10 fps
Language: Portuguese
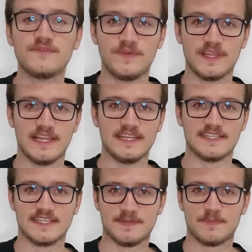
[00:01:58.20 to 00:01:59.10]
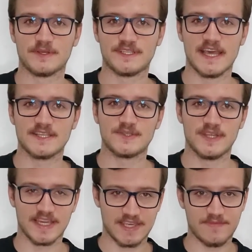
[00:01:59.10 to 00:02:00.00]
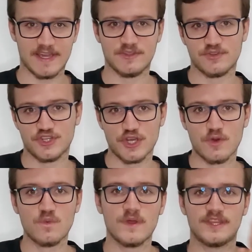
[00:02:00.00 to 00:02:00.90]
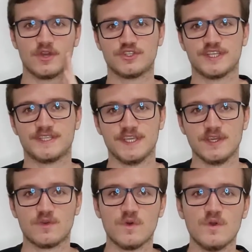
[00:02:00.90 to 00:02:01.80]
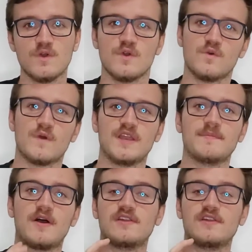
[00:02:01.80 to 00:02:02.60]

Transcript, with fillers: finaliza esse processo, né, que vai do G1 até o G5, o animal